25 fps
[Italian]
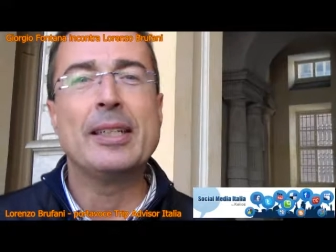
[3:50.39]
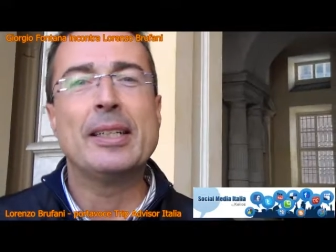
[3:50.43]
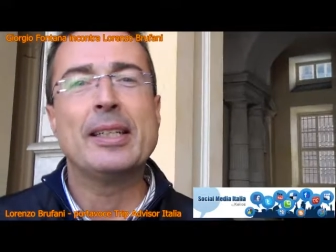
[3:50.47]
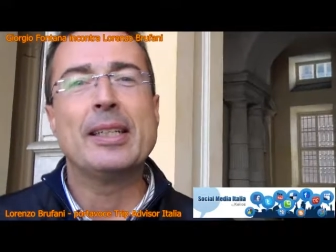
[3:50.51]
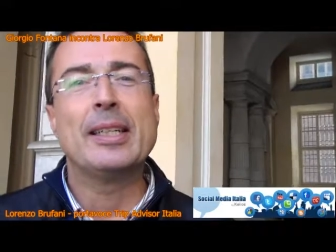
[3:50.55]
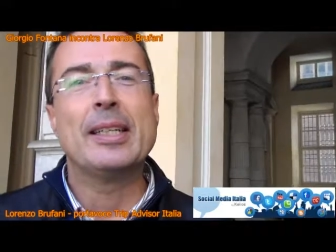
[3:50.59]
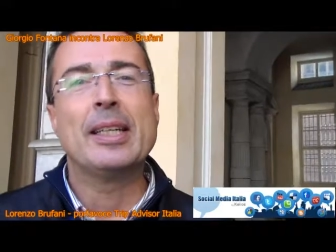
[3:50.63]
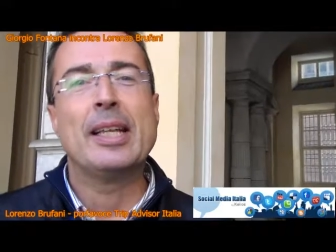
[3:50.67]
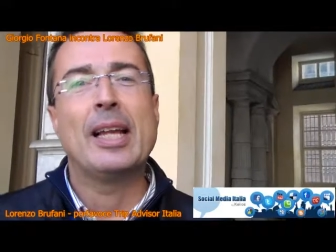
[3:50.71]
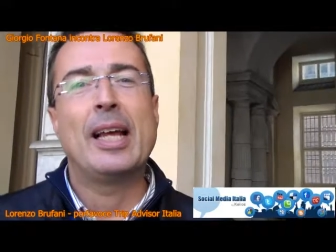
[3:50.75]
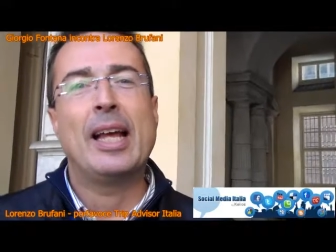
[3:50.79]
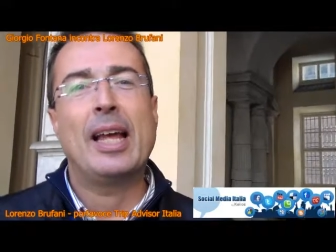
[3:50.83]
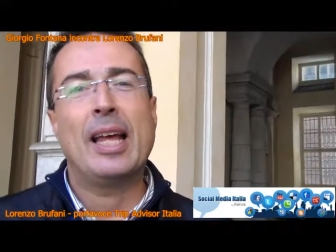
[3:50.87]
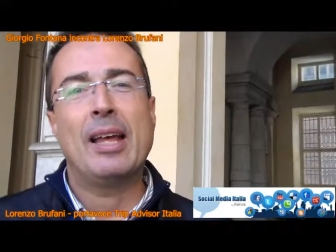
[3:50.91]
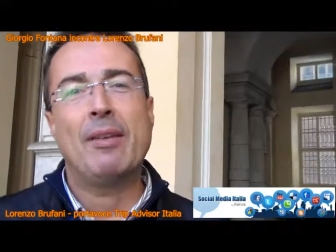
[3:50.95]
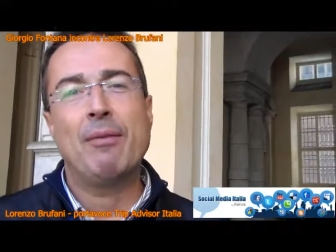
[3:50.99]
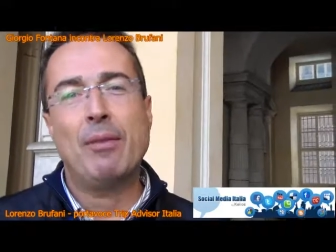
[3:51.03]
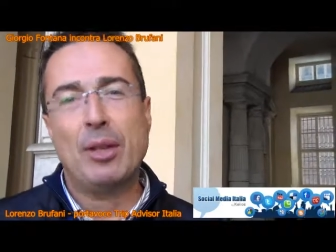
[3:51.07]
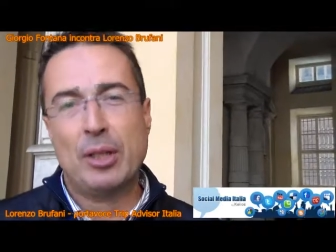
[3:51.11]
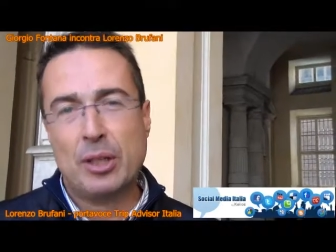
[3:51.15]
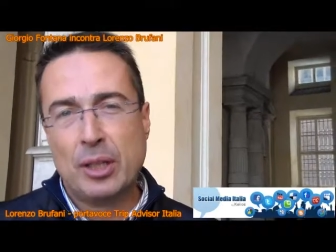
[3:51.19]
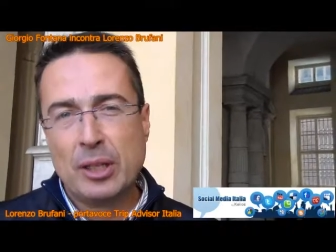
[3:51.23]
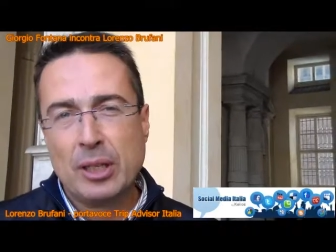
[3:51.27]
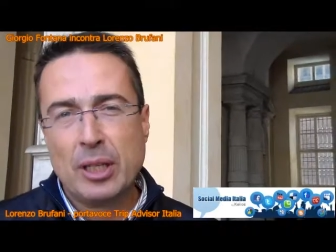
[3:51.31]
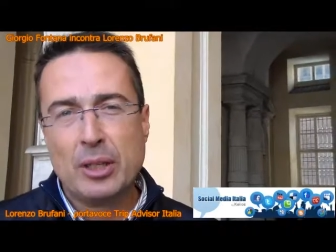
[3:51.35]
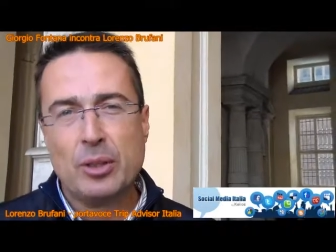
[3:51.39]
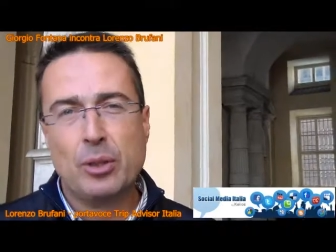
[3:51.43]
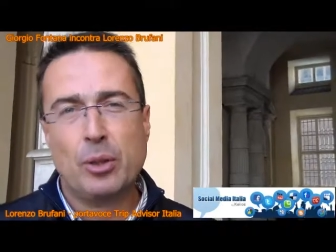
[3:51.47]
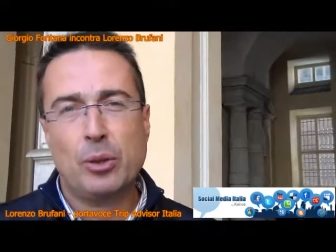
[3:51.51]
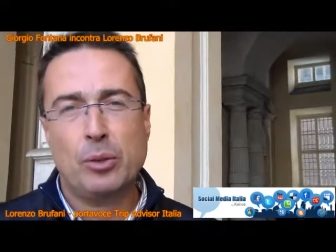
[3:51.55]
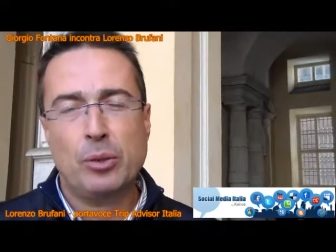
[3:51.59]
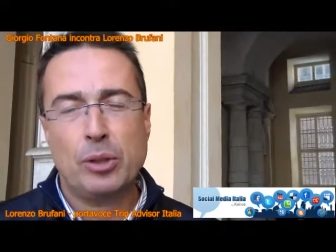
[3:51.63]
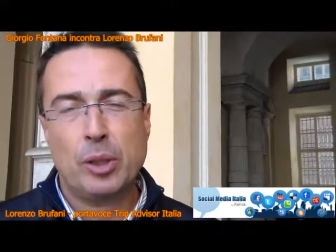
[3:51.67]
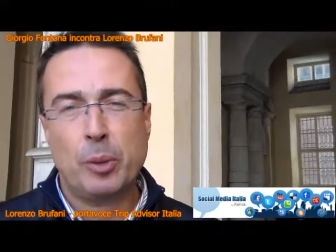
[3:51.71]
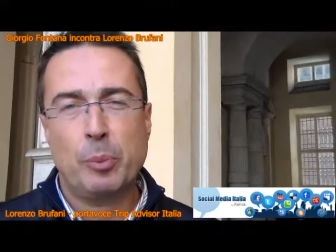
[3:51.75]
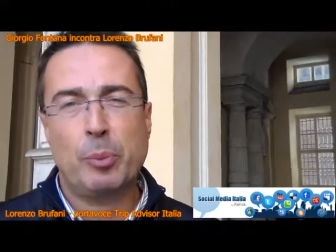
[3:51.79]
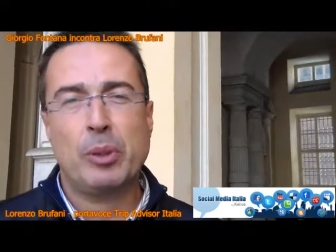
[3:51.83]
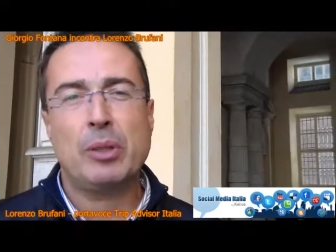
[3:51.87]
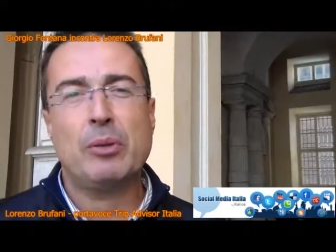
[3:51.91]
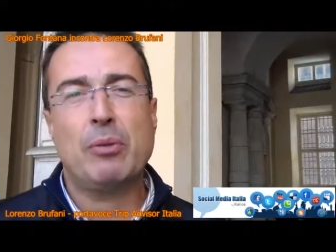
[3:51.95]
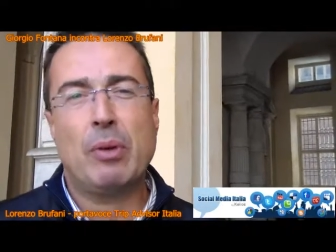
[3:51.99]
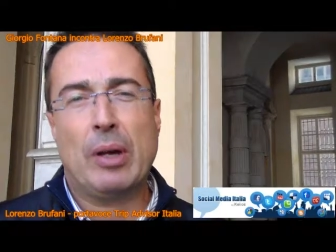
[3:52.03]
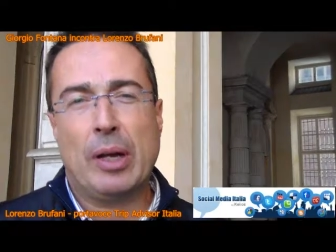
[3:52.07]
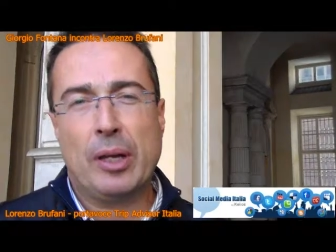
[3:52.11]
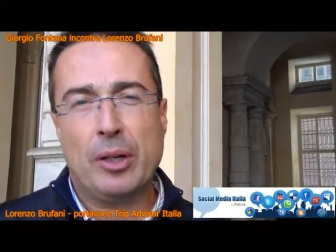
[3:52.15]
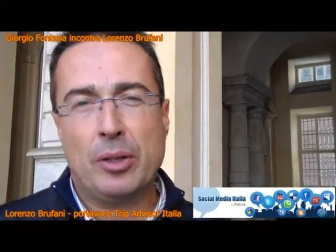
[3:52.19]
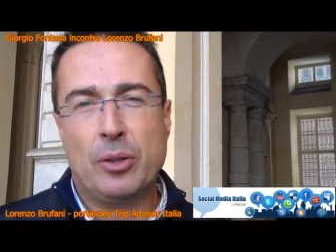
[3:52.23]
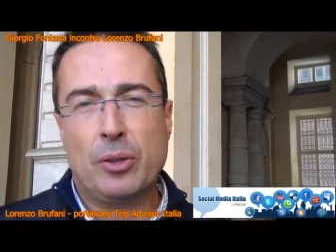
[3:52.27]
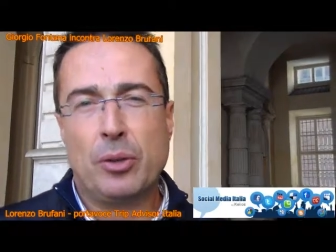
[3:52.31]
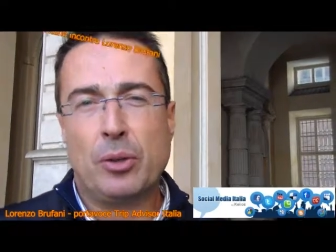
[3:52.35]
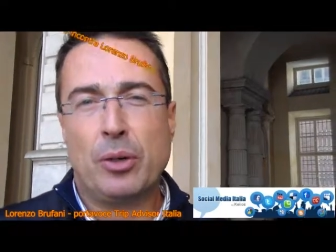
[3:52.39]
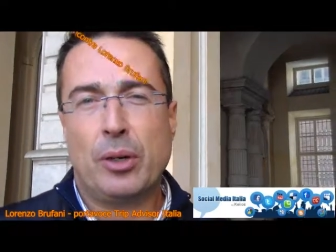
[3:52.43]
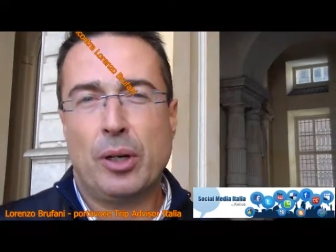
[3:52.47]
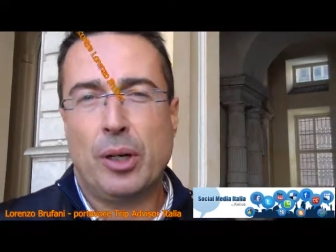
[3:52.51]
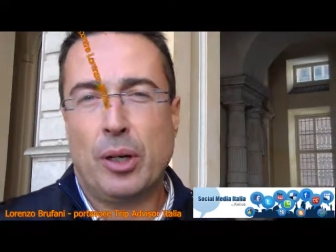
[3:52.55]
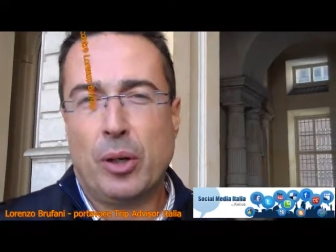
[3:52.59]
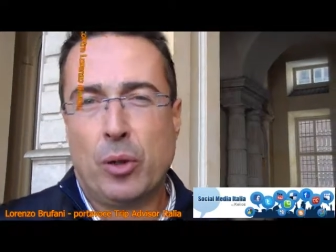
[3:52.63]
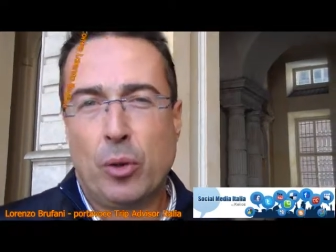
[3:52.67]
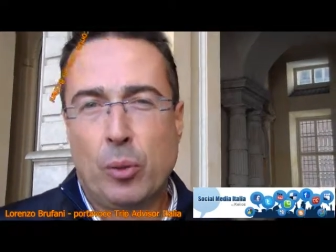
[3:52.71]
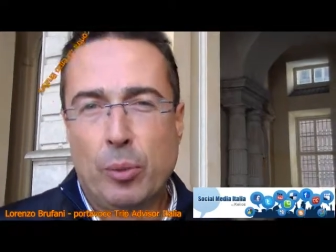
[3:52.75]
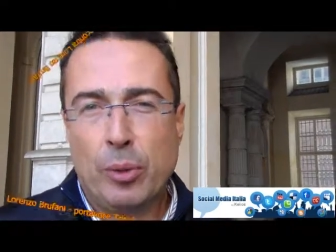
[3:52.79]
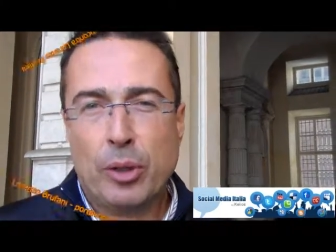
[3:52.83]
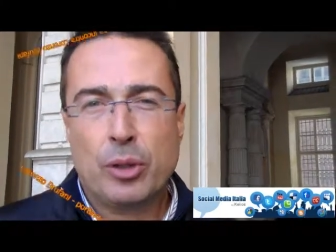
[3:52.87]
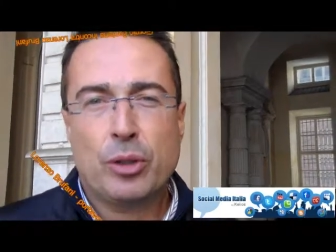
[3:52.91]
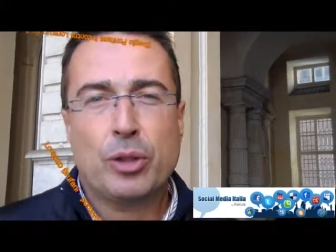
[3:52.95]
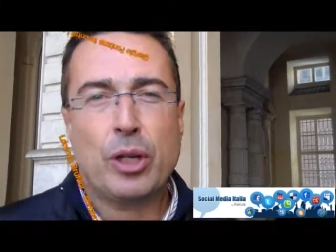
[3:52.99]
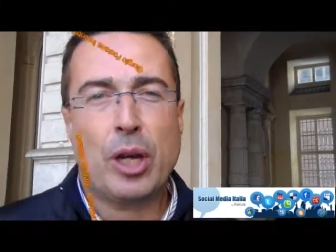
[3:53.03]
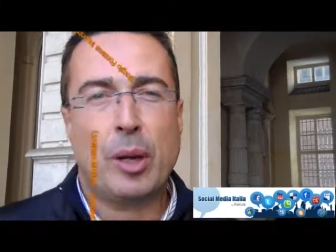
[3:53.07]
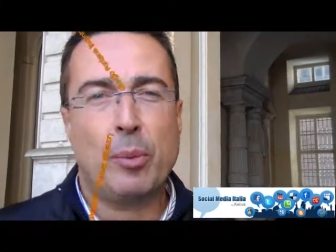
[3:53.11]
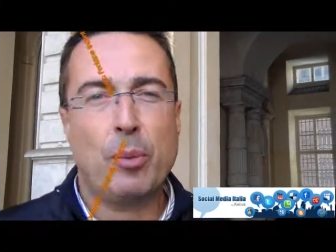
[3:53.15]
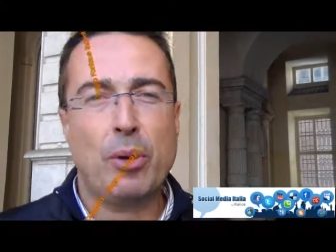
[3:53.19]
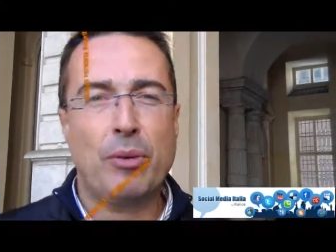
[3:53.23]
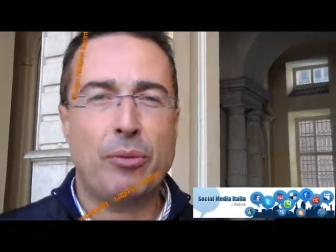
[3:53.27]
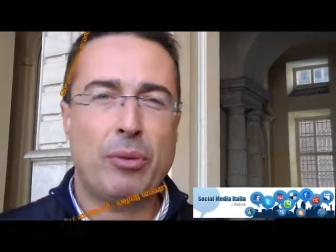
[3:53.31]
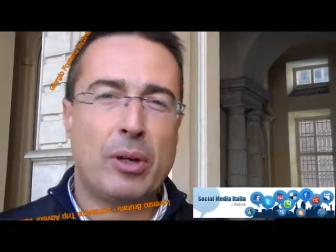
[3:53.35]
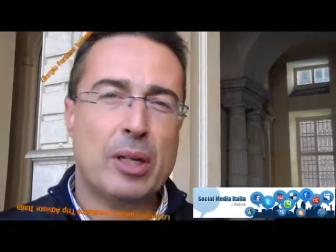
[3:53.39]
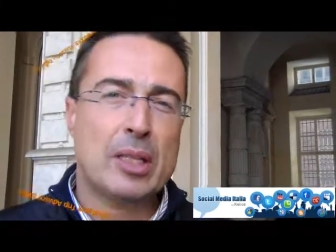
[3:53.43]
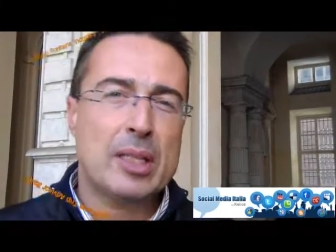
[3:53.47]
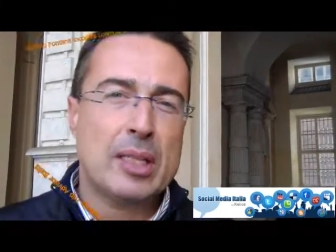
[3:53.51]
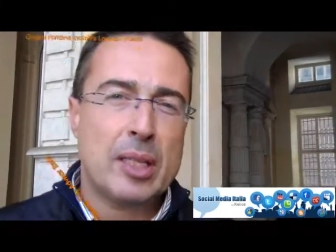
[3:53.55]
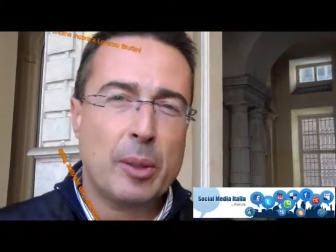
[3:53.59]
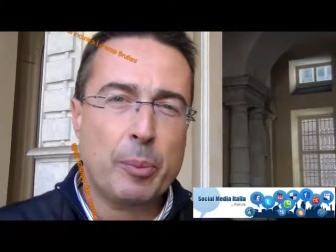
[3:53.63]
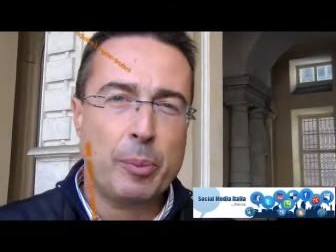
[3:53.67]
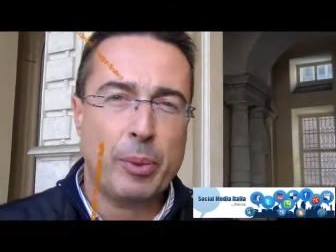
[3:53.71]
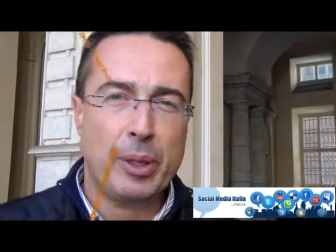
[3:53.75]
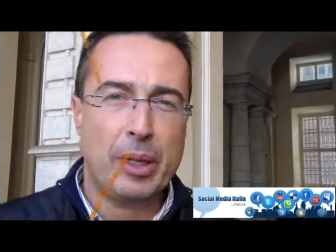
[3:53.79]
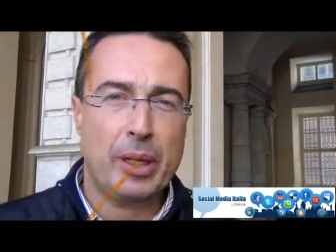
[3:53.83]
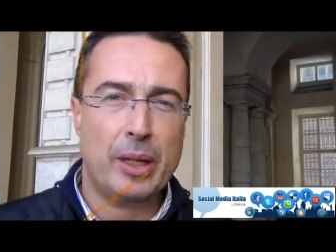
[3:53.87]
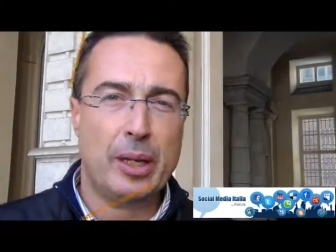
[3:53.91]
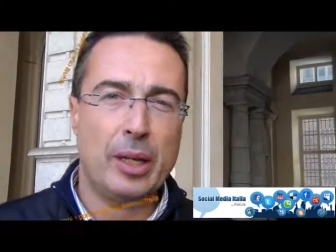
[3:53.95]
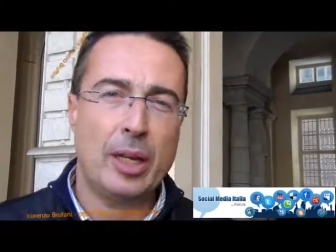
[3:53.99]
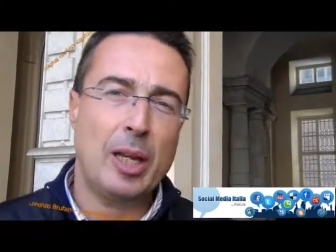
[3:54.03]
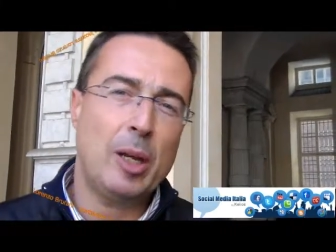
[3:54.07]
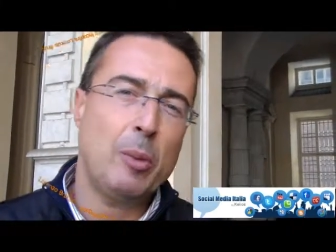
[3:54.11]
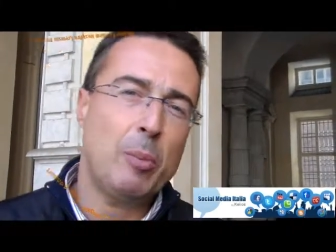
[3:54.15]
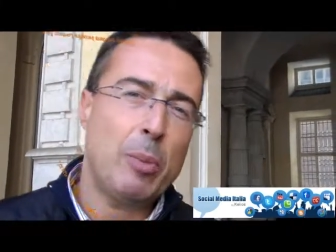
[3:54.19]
Sì. Invece adesso con TripAdvisor incominciamo a far sapere